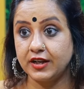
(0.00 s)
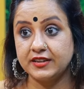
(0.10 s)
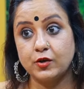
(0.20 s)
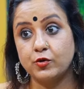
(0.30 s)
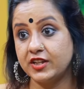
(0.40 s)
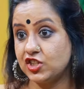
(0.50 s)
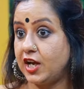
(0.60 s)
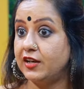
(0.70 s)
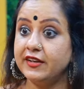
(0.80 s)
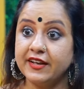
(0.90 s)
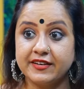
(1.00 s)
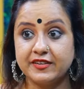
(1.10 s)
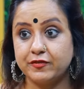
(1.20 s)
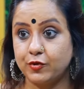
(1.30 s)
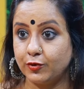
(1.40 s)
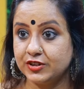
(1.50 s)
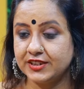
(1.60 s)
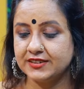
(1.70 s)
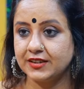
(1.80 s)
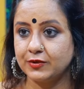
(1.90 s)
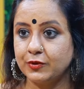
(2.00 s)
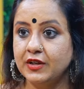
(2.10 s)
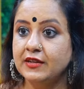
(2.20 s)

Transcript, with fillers: అది కూడా చాలా నెగిటివ్ రోల్ చేశాను